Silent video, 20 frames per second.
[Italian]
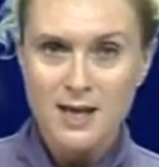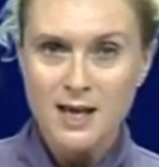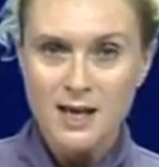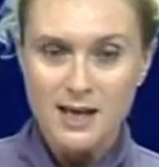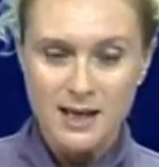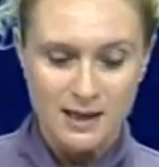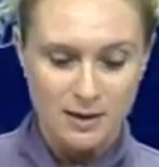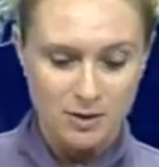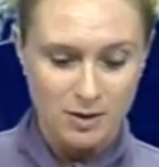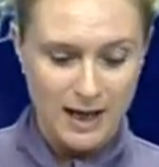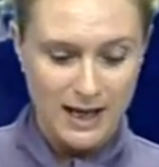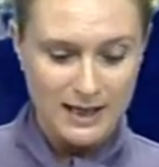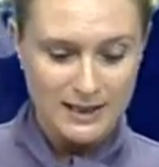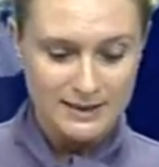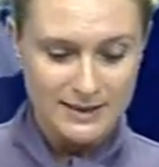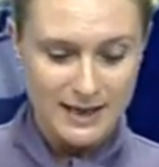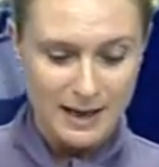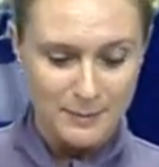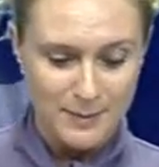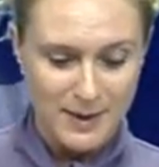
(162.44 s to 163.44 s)
in
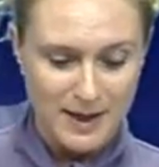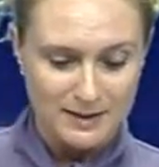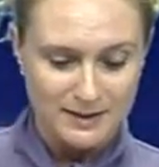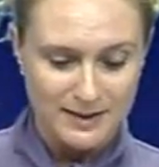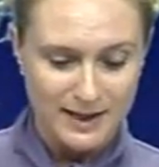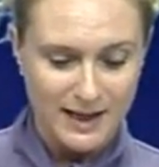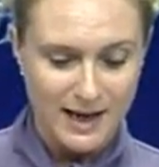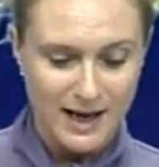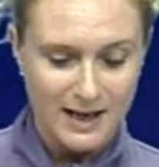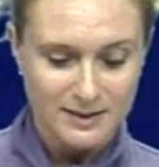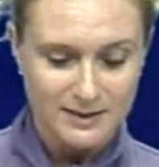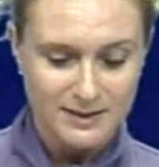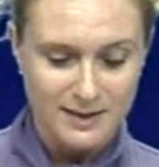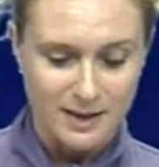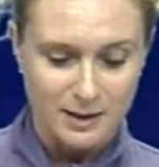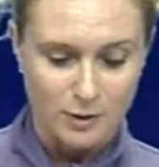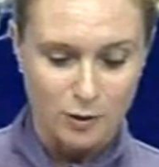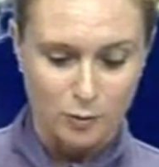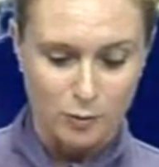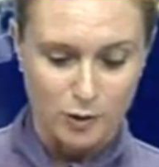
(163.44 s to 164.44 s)
località Pian dei
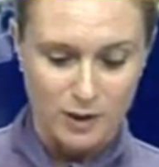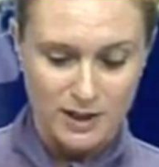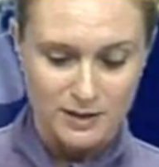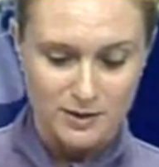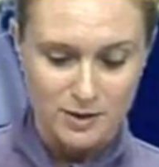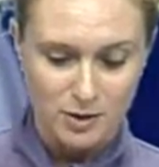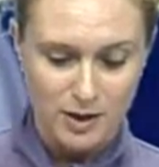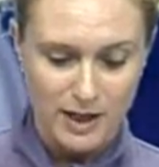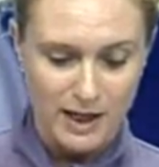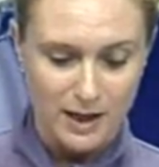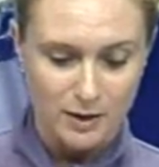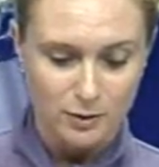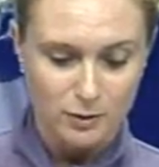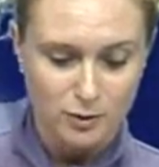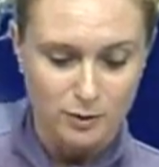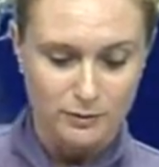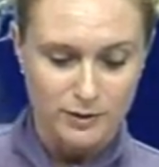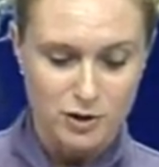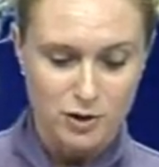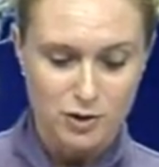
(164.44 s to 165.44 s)
Ratti nel comune di
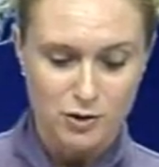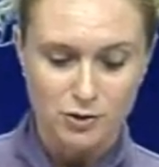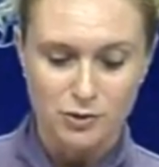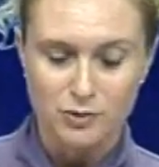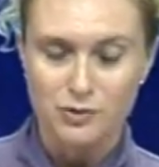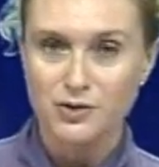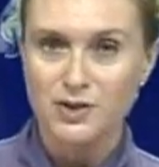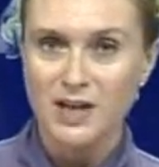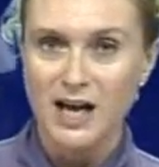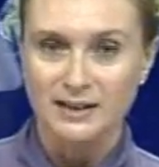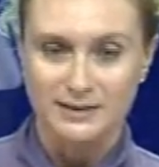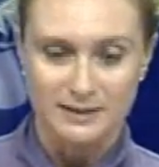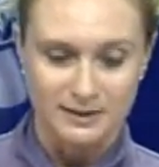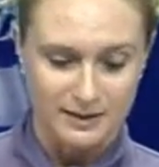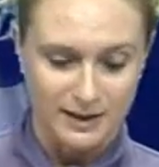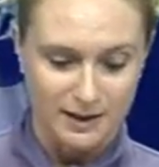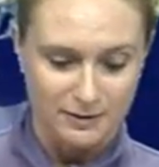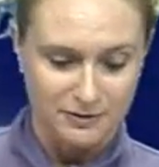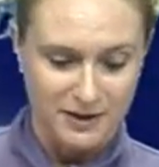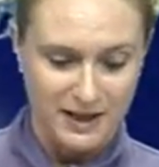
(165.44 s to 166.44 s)
Orero dove ci sono
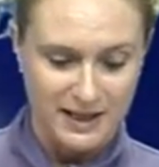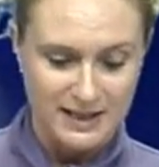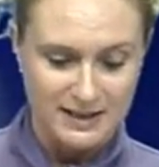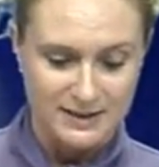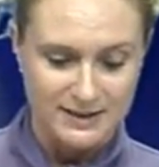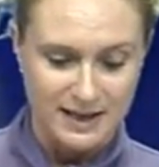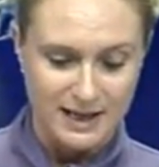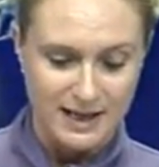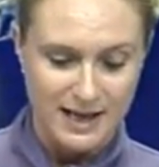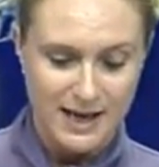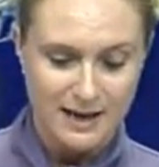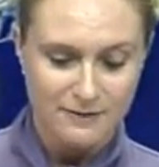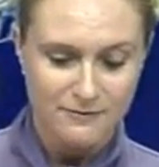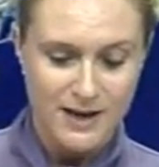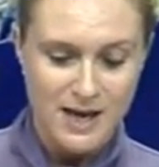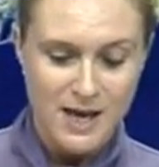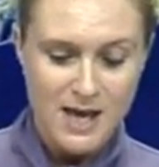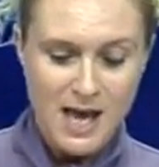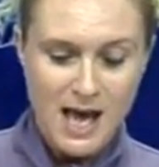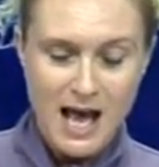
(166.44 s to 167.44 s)
stati tre feriti
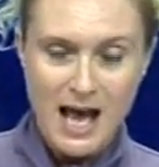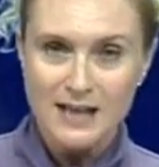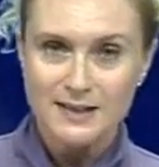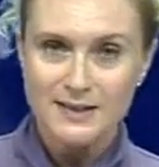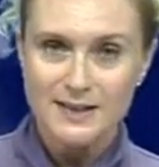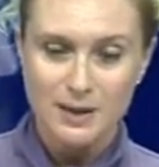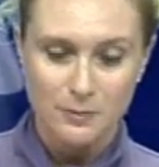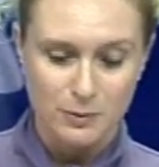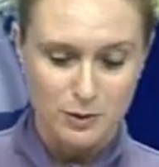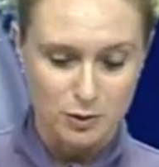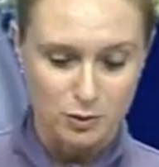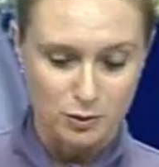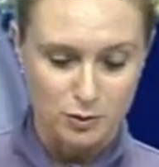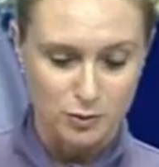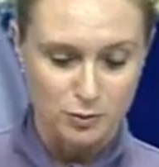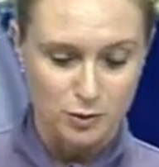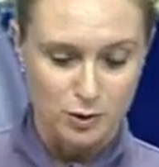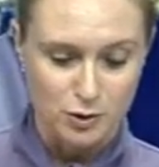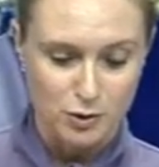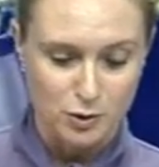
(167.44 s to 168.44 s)
lievi a seguito
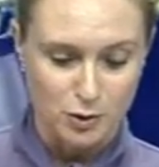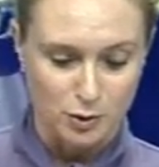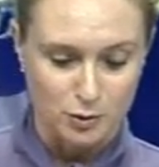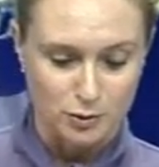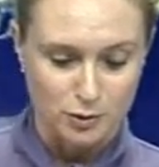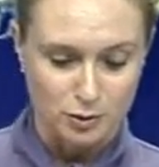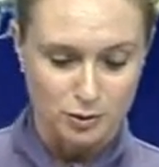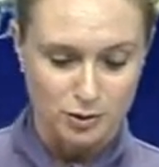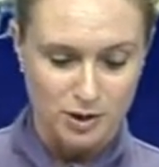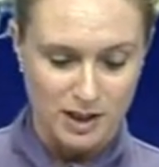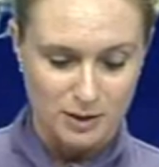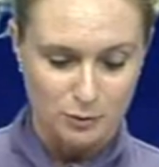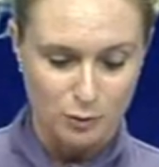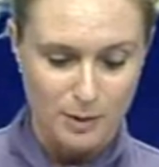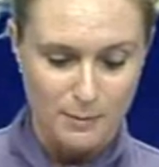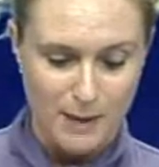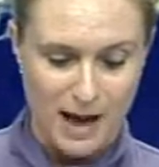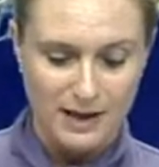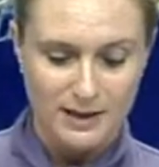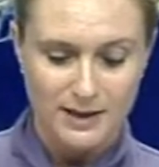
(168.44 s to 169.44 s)
di uno scontro tra
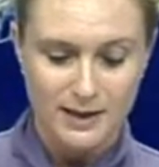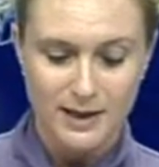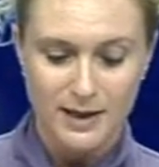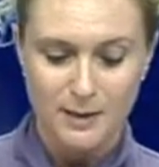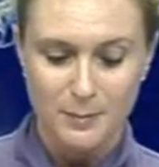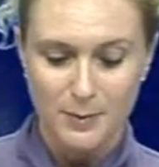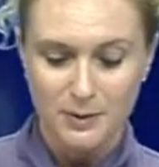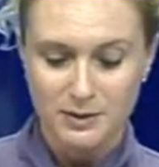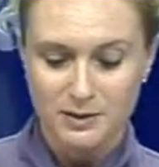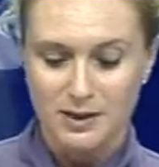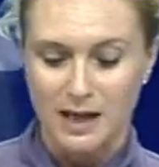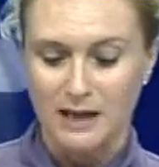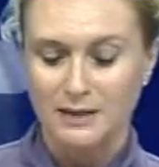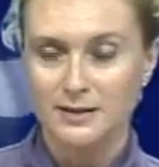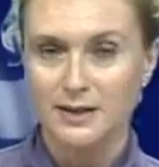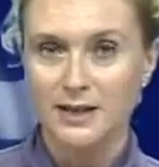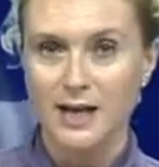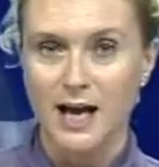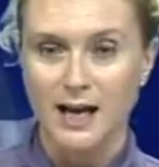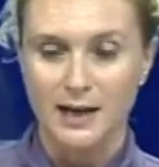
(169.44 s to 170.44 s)
due macchine
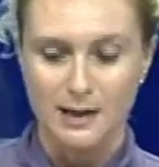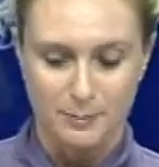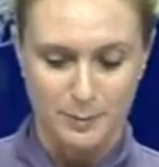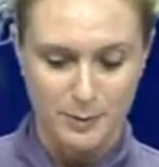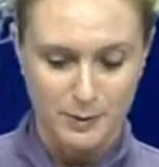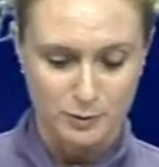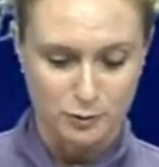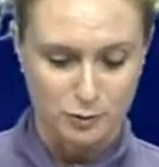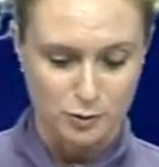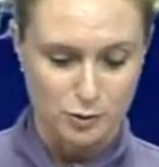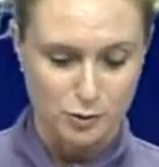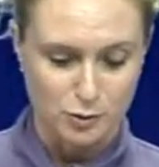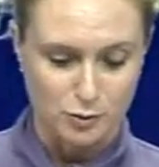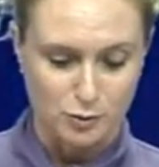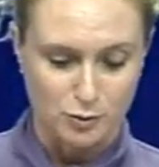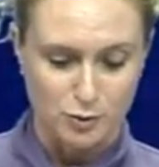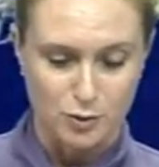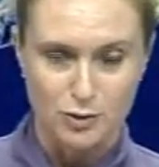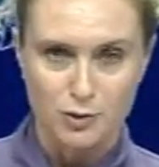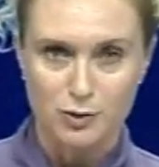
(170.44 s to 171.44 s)
portati al pronto
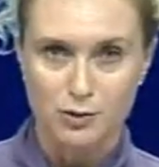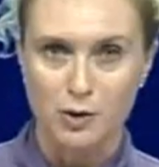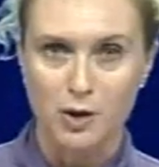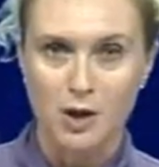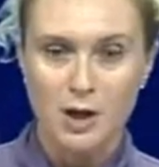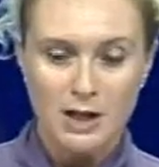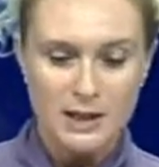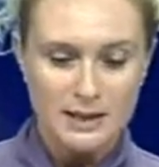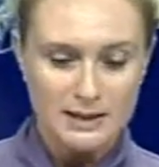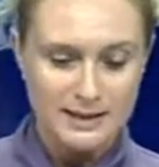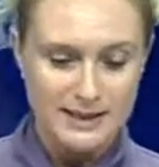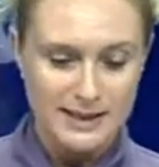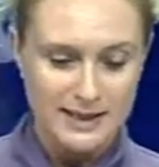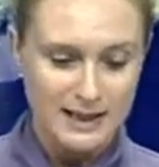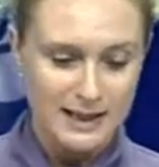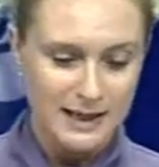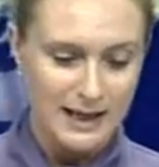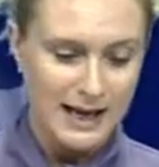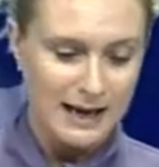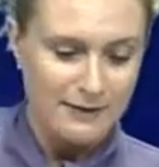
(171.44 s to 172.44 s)
soccorso
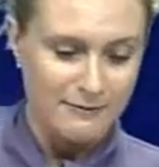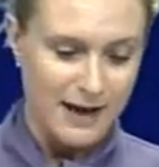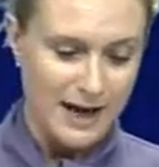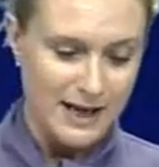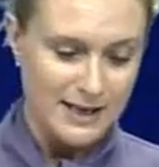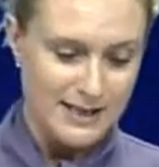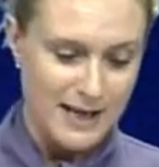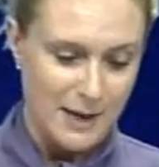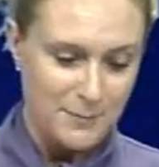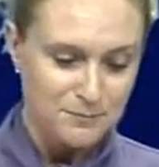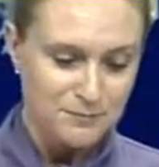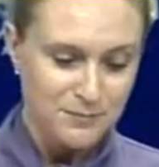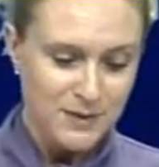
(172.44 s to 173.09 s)
di Lavagna.